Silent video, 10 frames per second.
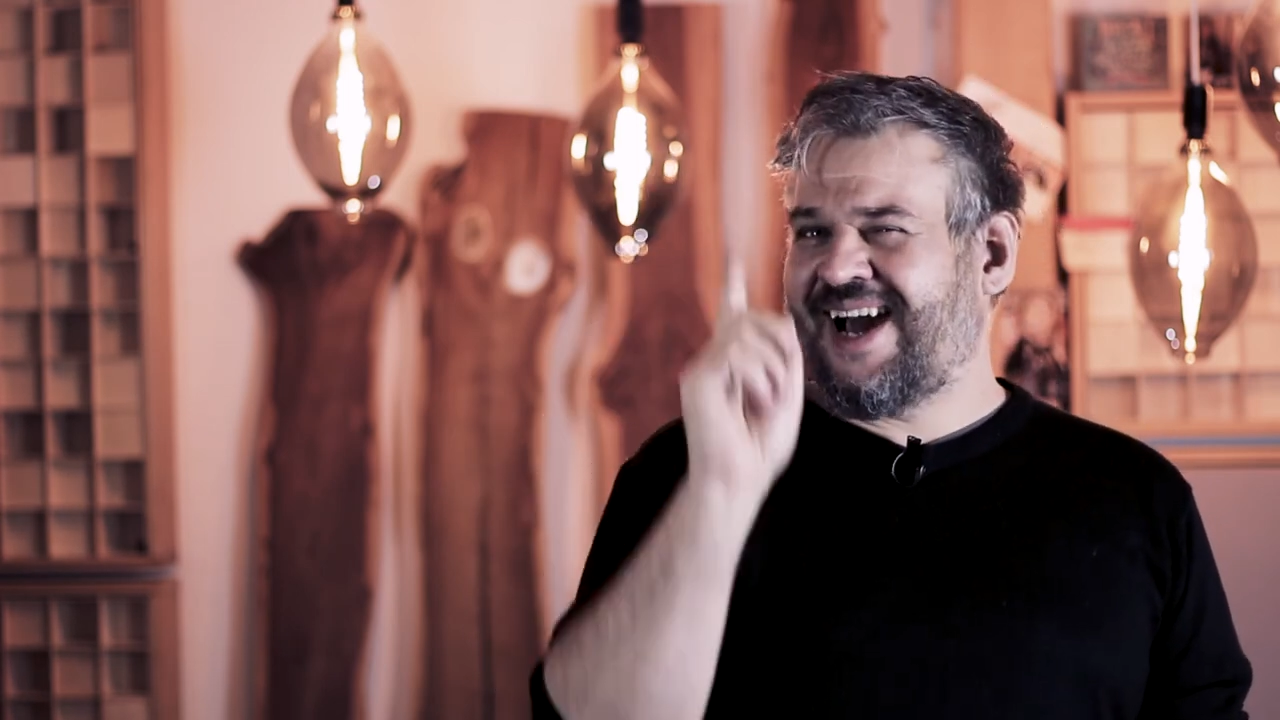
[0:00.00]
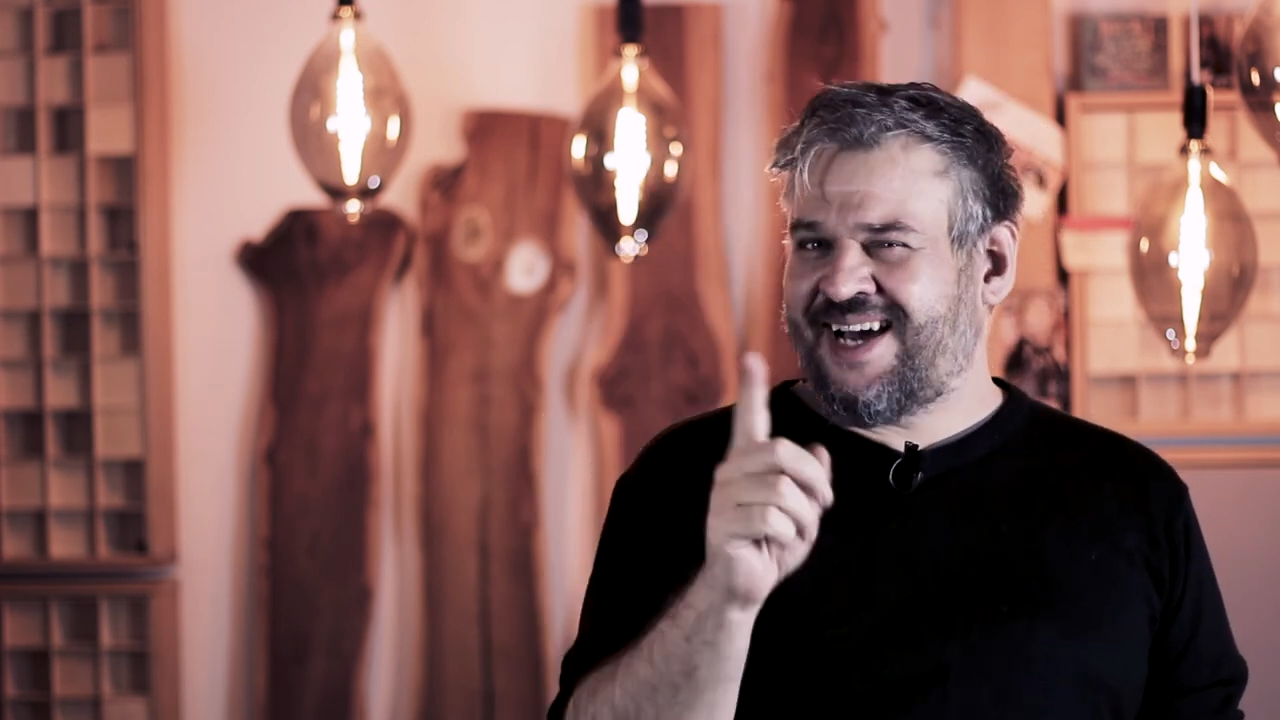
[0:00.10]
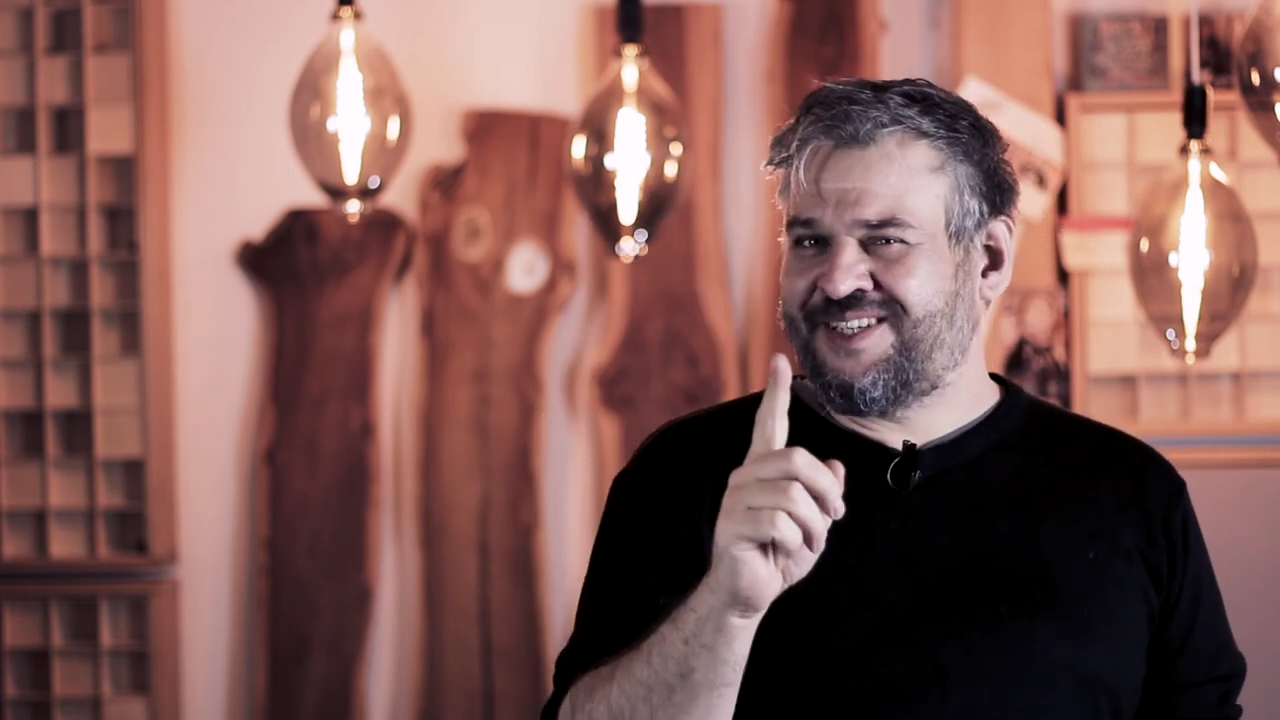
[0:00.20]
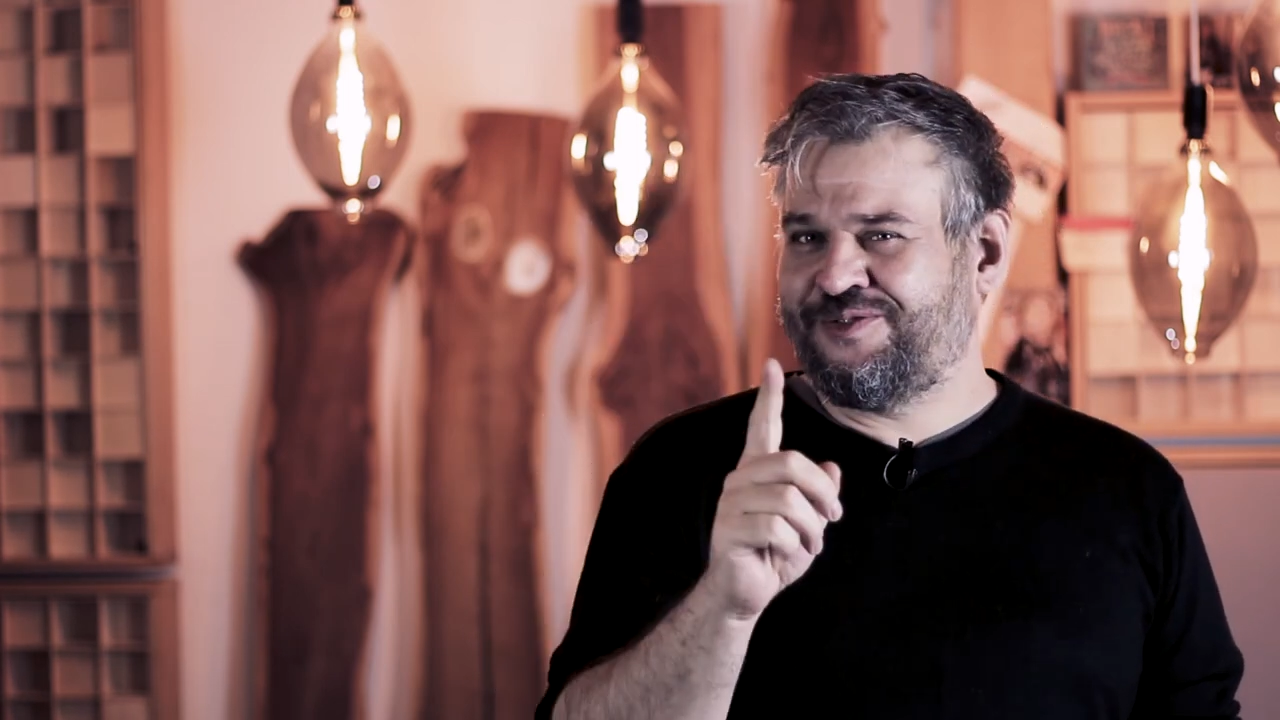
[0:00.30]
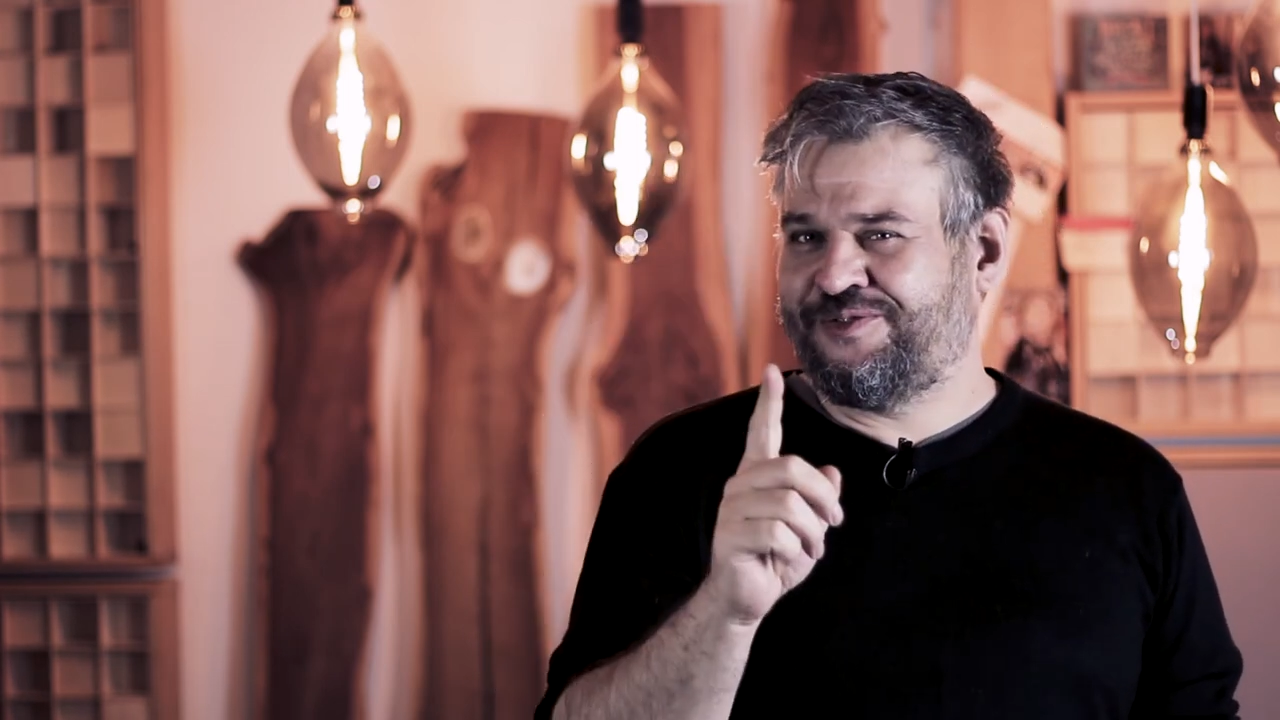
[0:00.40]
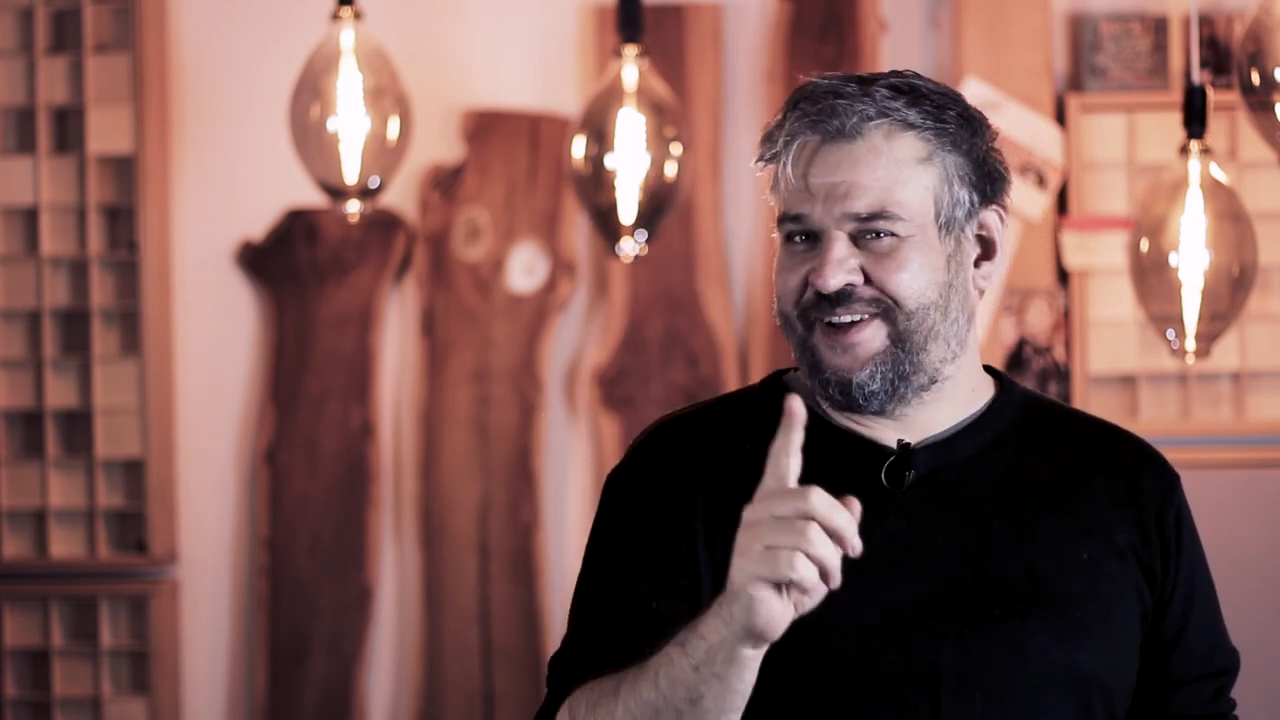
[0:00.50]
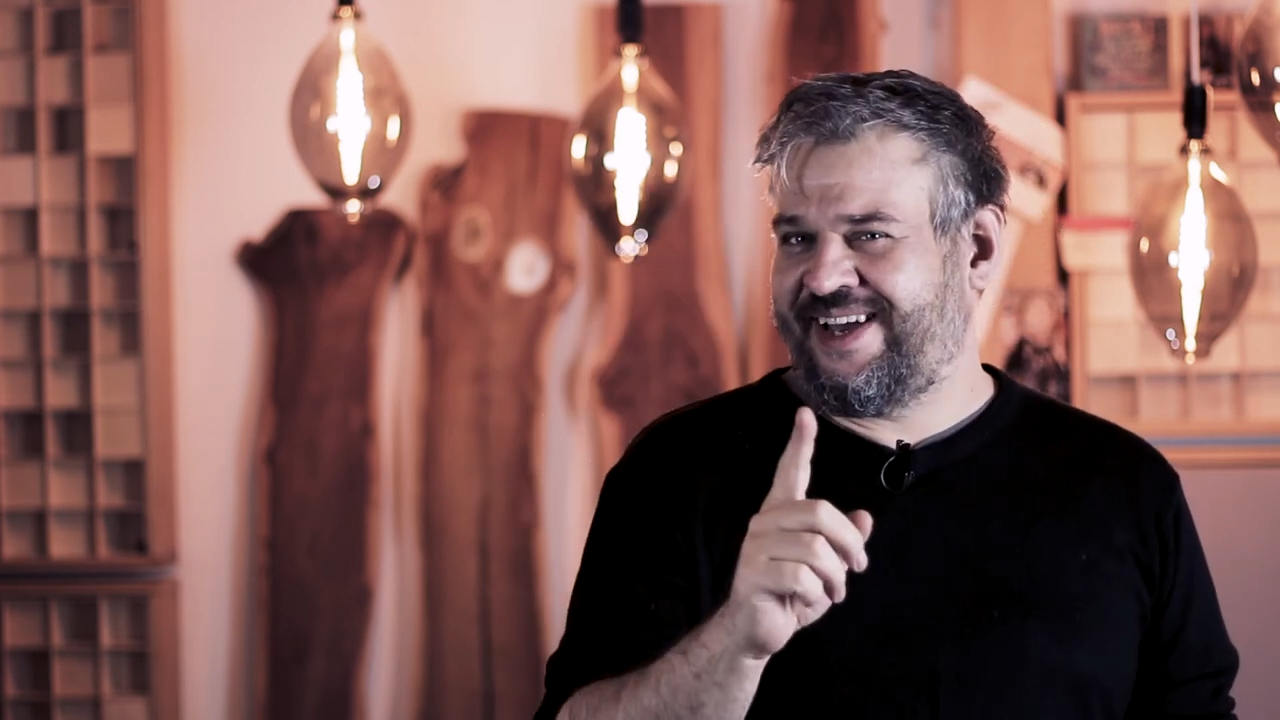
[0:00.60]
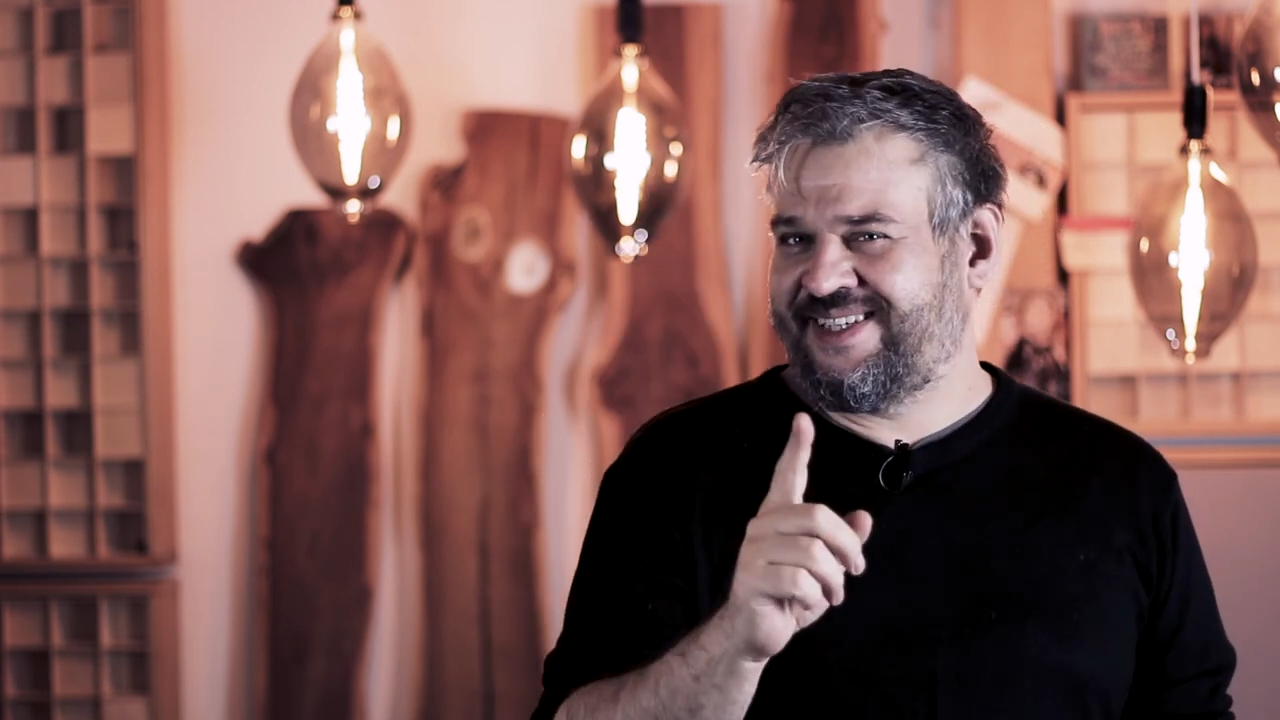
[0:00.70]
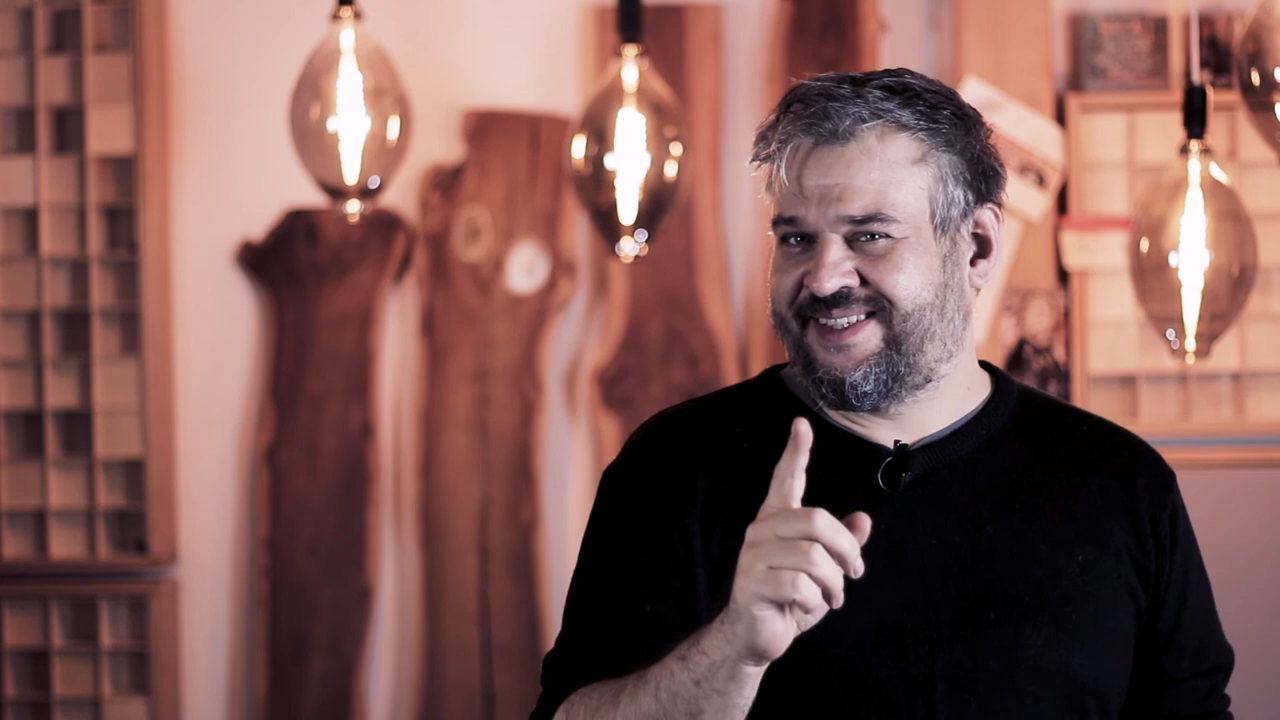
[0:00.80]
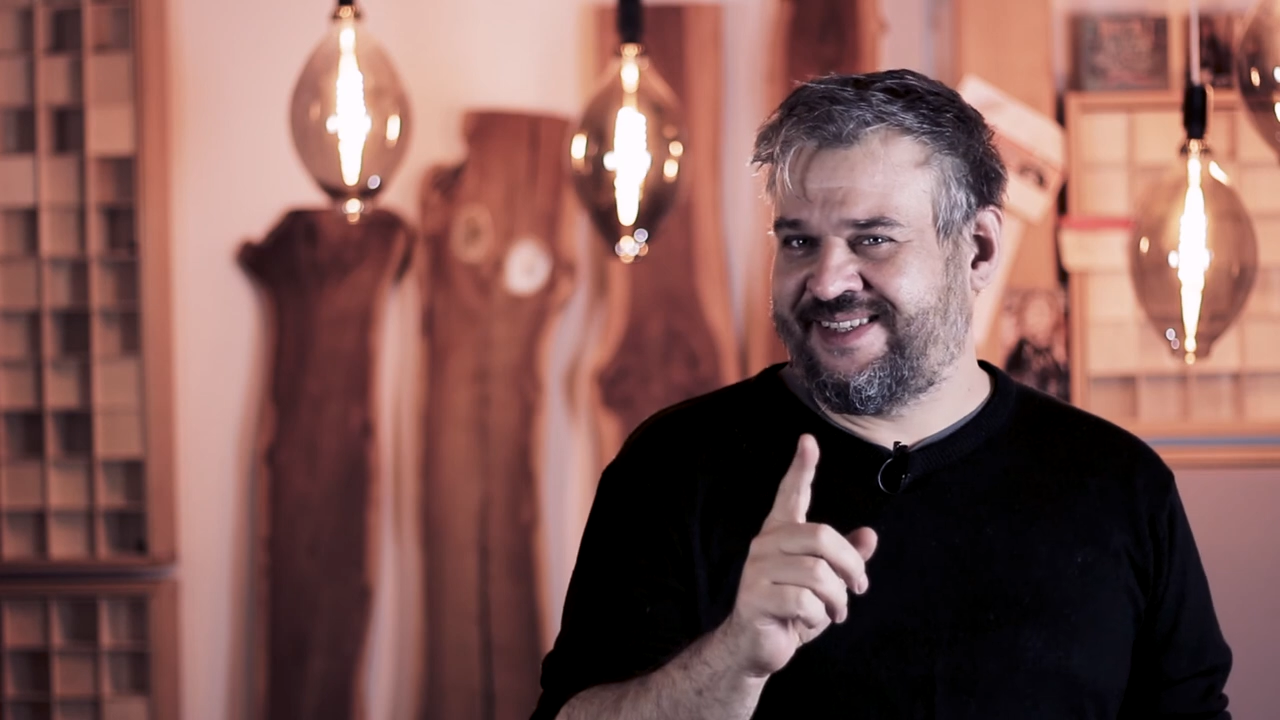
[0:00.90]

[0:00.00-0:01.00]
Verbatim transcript: ASIO-fähiges